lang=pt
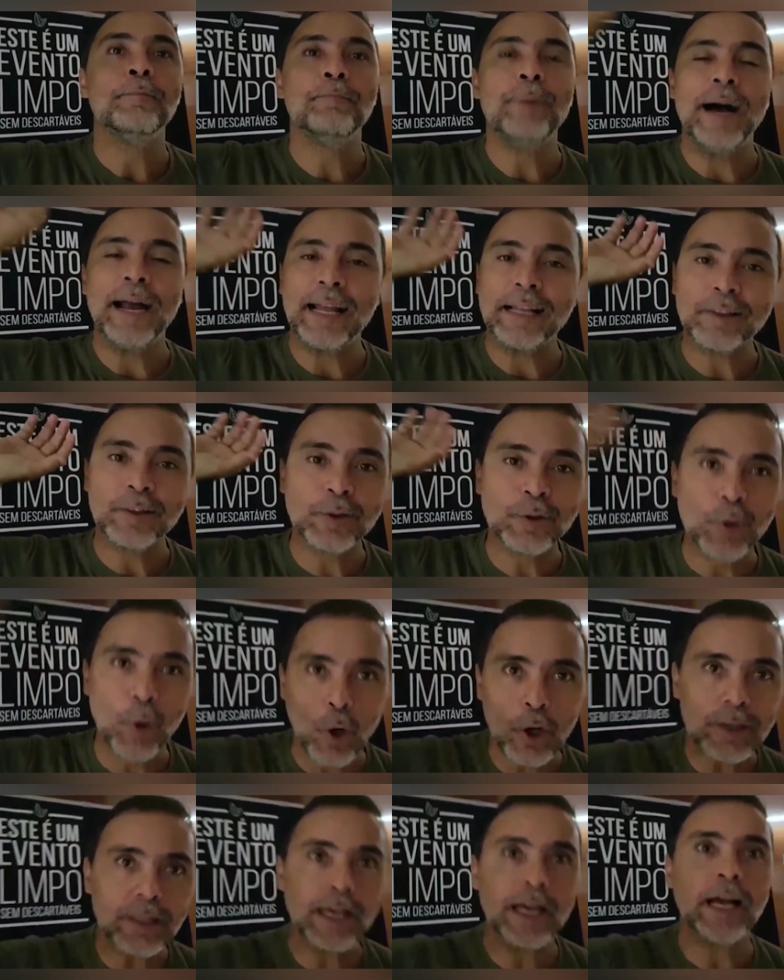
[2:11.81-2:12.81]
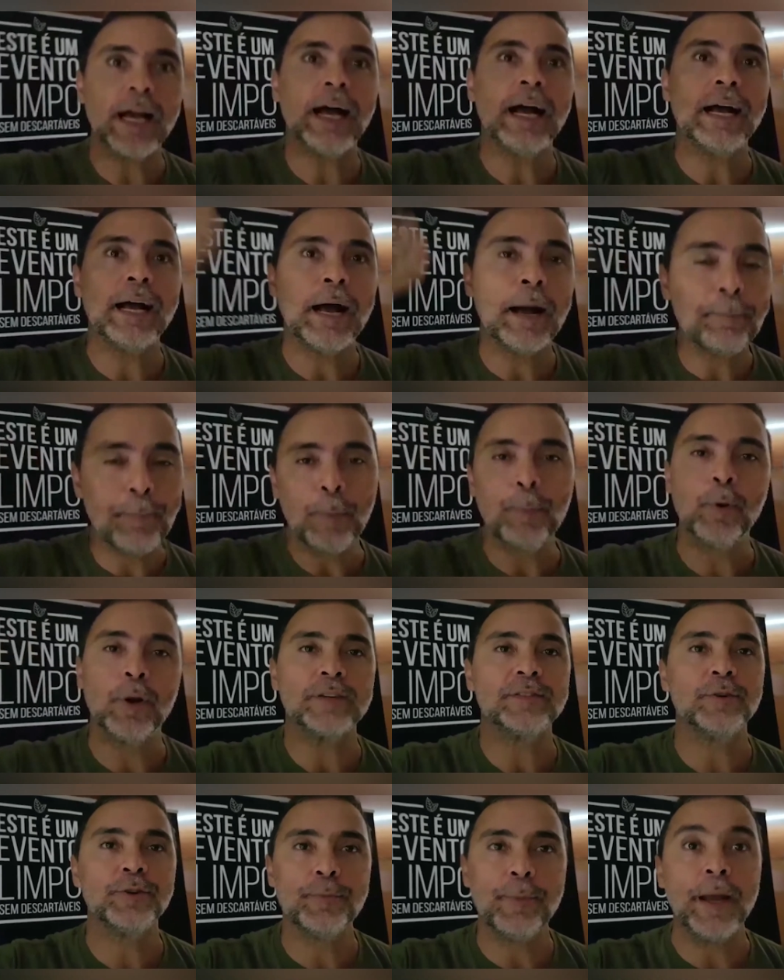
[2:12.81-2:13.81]
para toda a
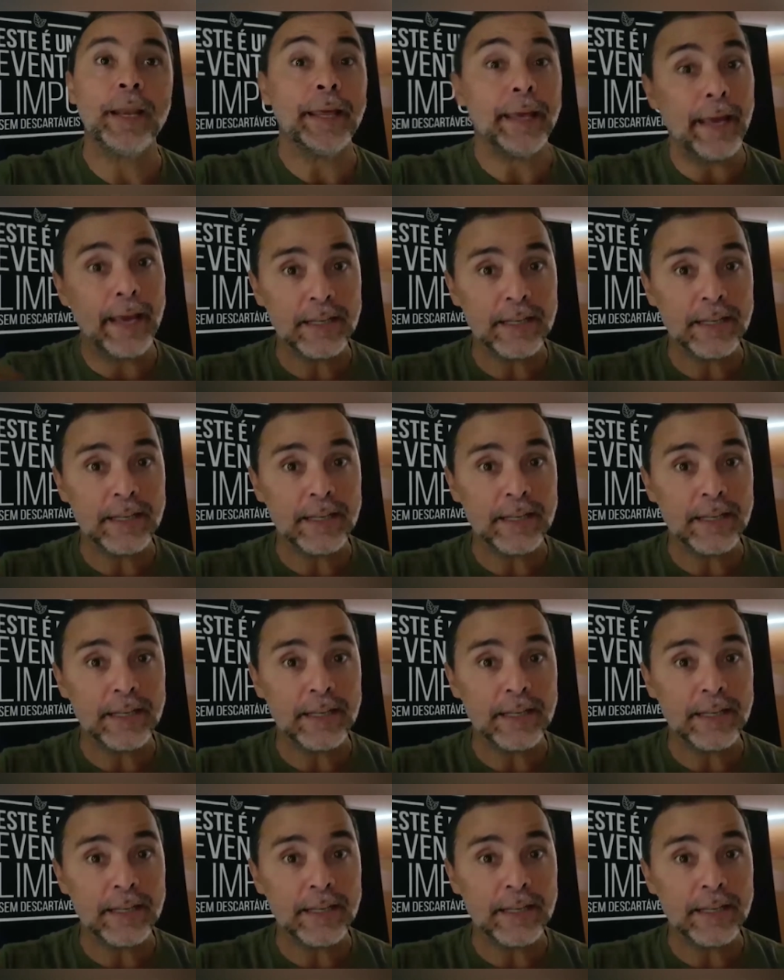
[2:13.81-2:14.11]
população de Belém.